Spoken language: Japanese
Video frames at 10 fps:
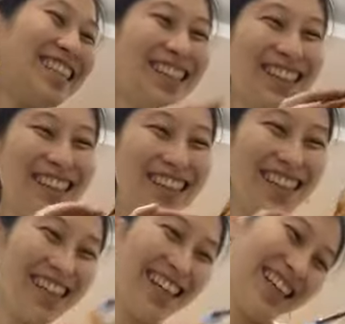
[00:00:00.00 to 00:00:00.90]
すご
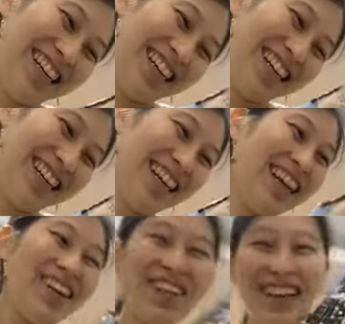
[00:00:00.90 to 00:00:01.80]
い
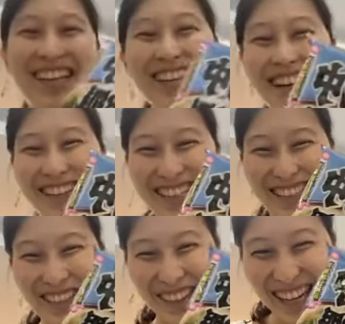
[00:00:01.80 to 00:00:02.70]
沖縄
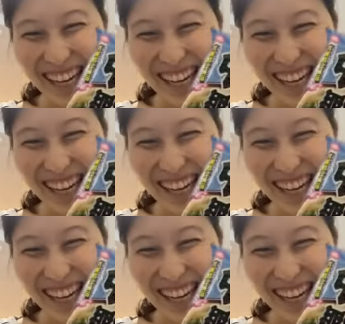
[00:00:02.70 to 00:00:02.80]
そば